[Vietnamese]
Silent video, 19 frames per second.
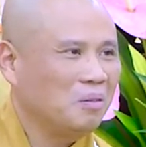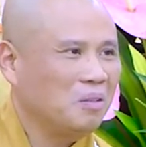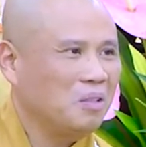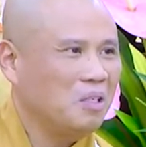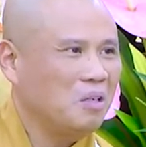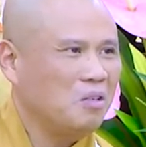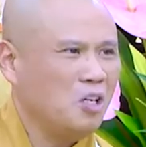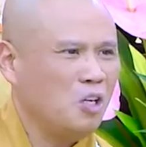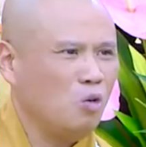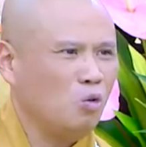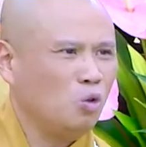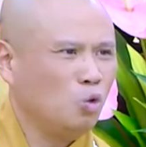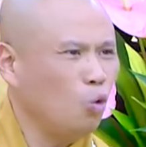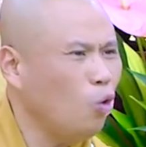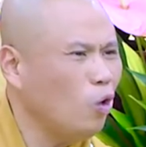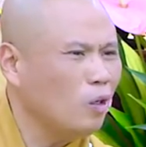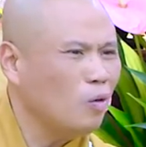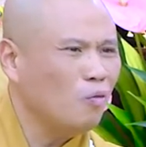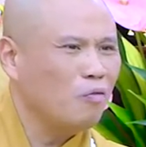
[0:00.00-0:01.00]
Giới thiệu
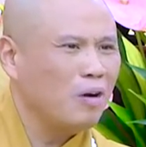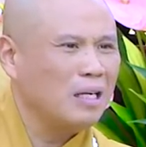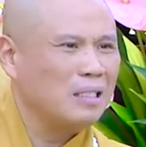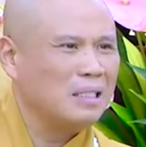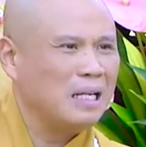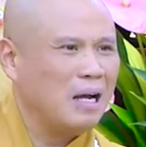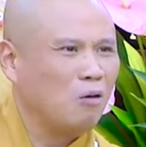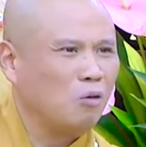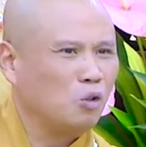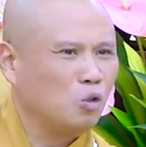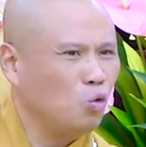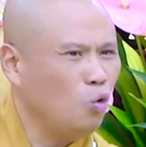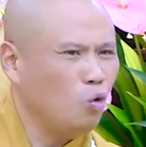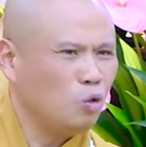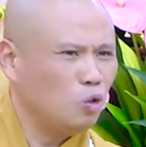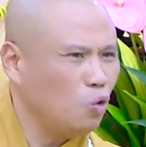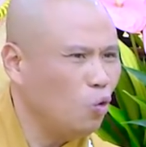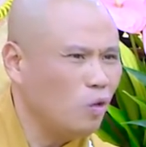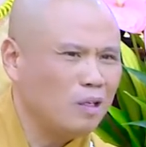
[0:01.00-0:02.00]
suốt trong văn sao, suốt
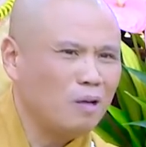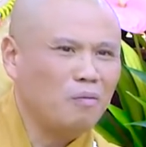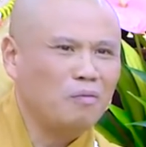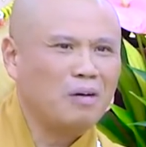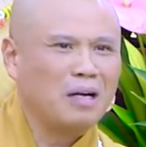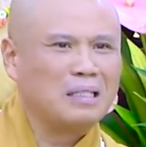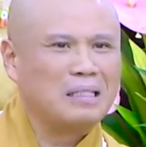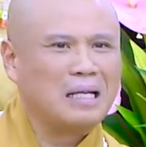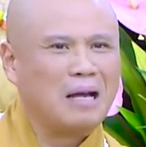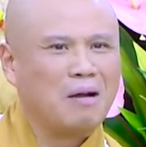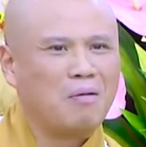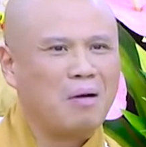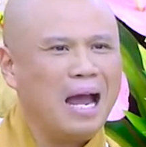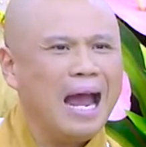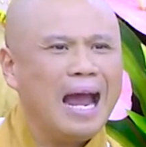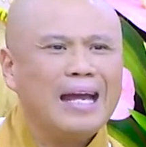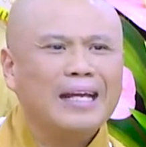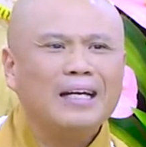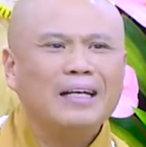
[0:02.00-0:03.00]
trong văn sao.
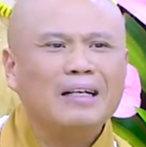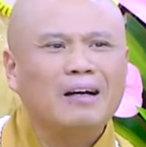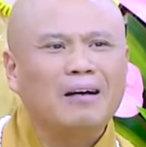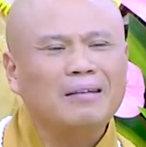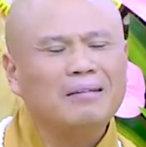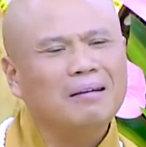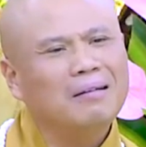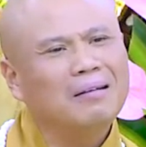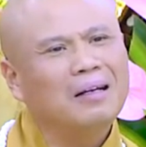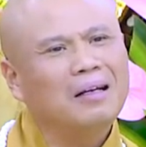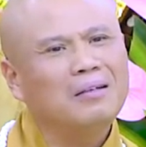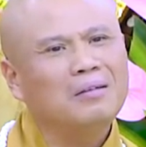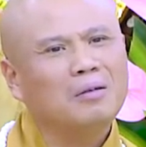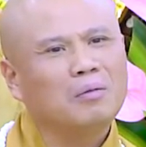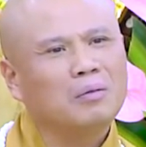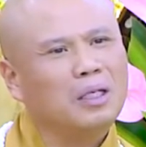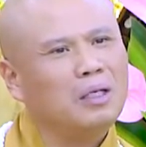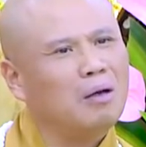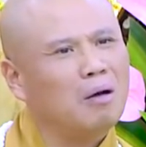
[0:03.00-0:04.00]
Ai gửi thư đến
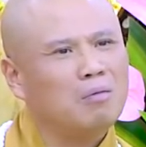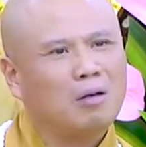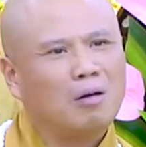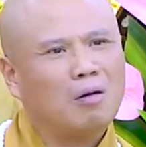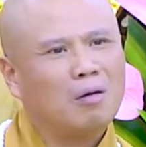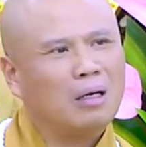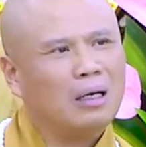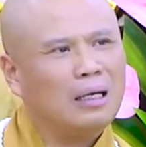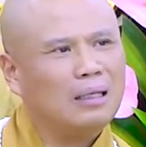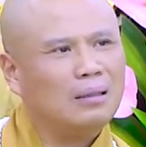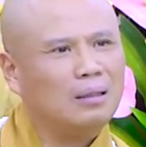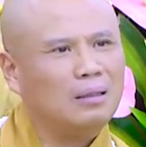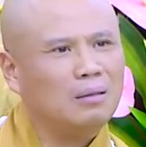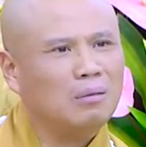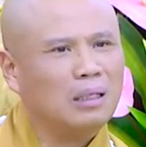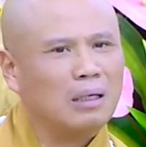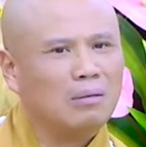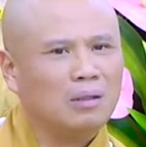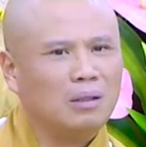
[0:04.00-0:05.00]
cũng kêu ông coi cái lá thư
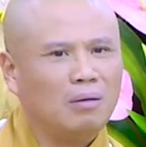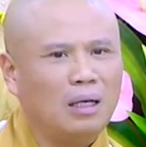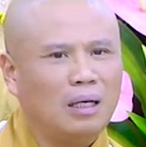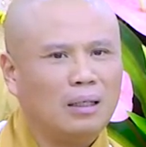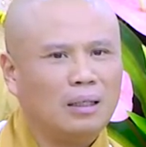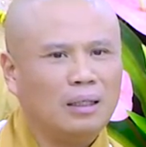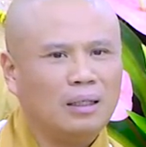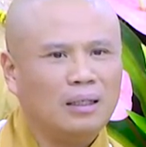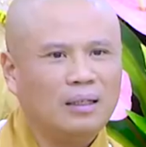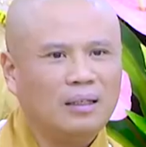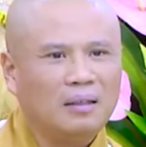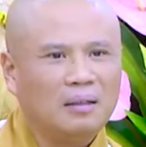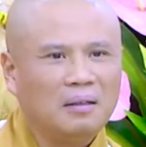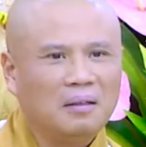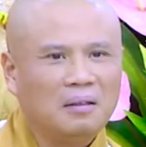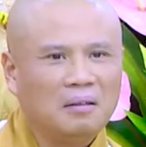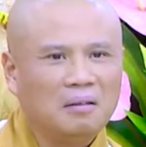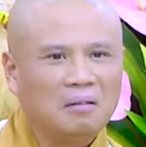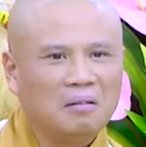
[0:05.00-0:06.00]
ông Cao Thiệu Lân đi.
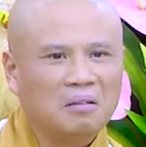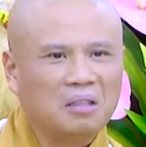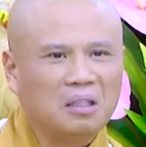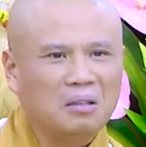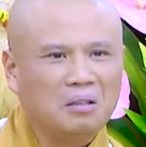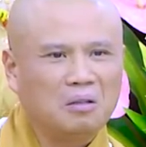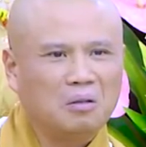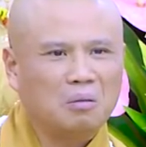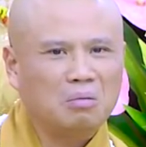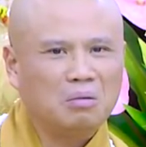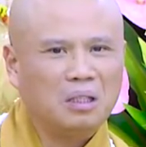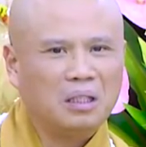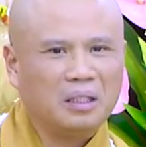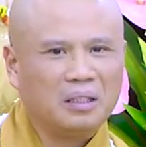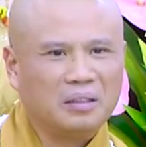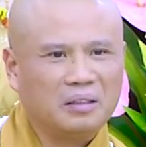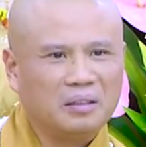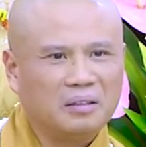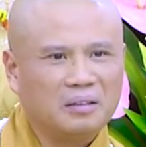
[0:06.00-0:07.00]
Kinh khủng thiệt.
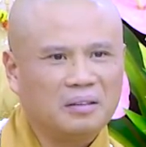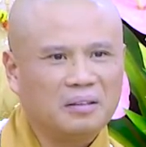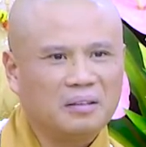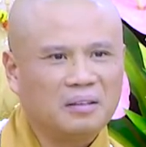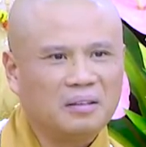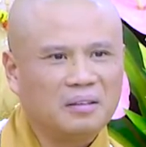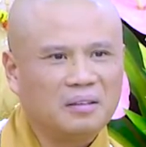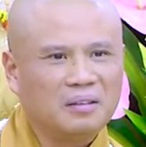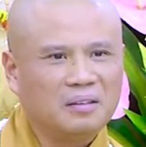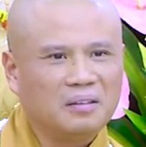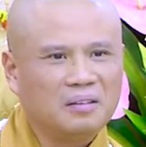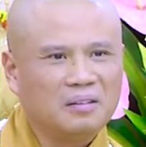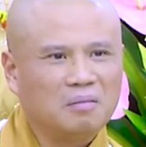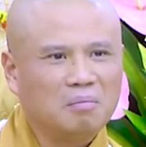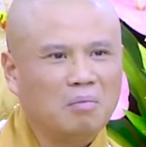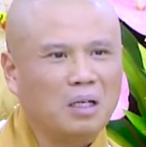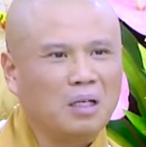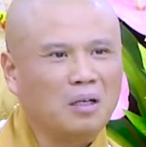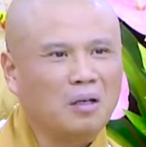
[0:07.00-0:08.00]

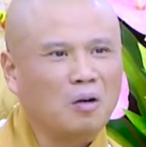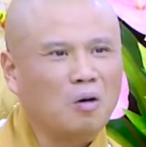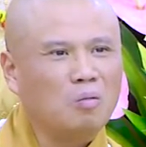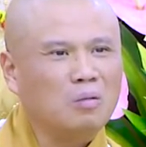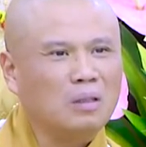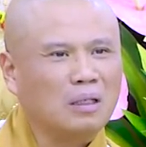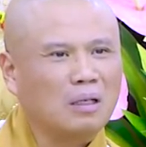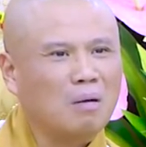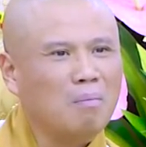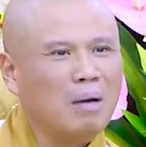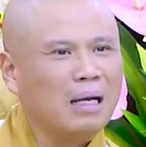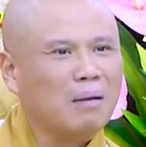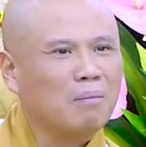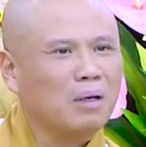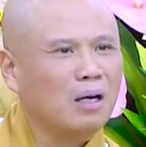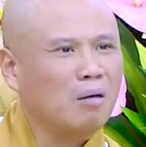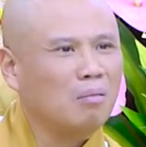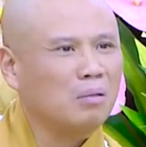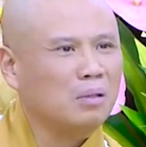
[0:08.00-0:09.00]
Mình đúng là có mắt
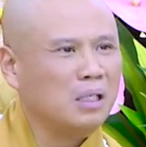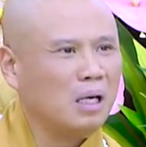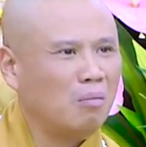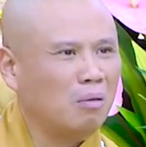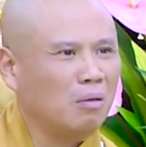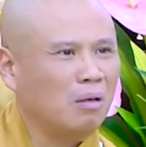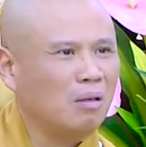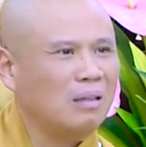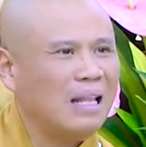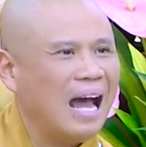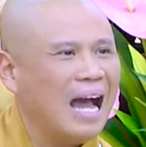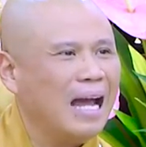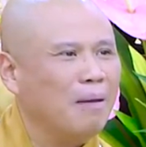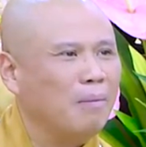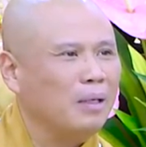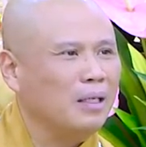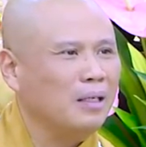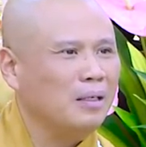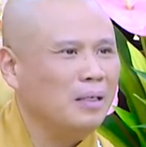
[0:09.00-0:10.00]
mà không trồng, có tai
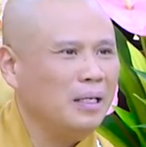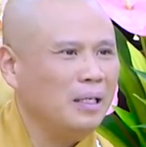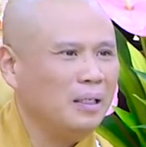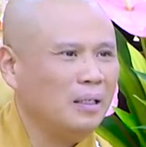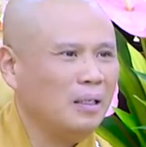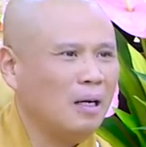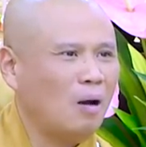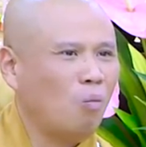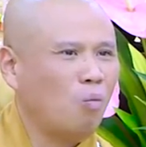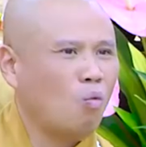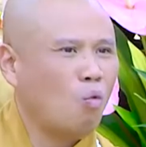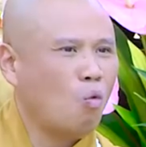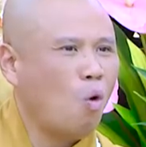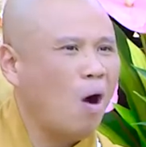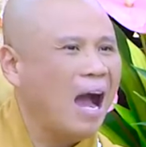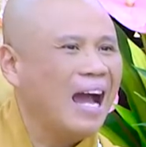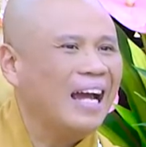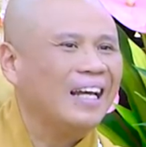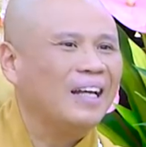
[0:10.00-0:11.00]
mà như điếc, đọc
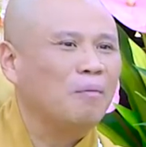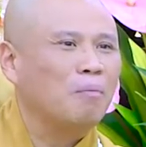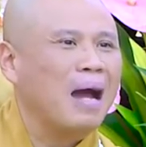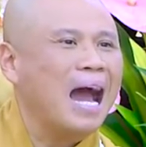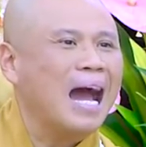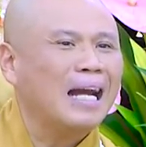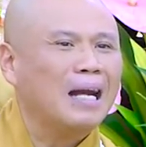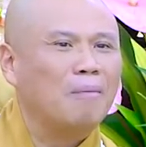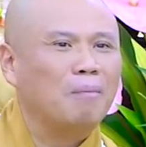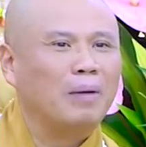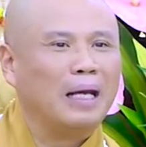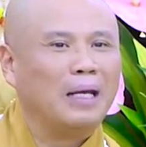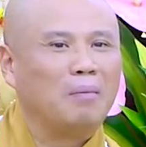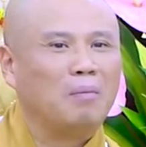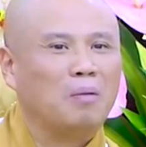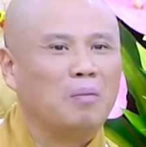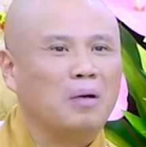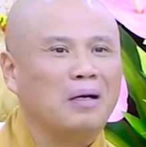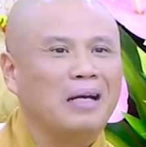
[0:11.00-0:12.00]
hoài 3 năm nay
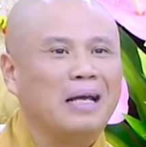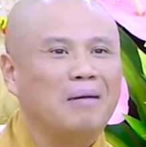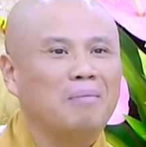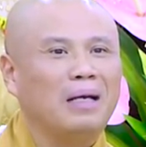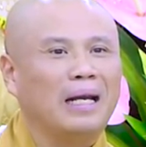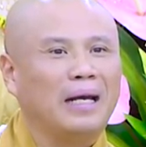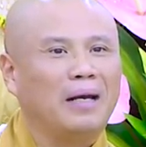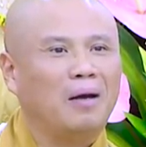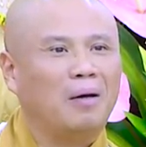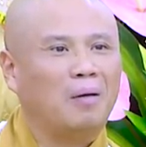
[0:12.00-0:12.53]
mà bữa nay mới lãnh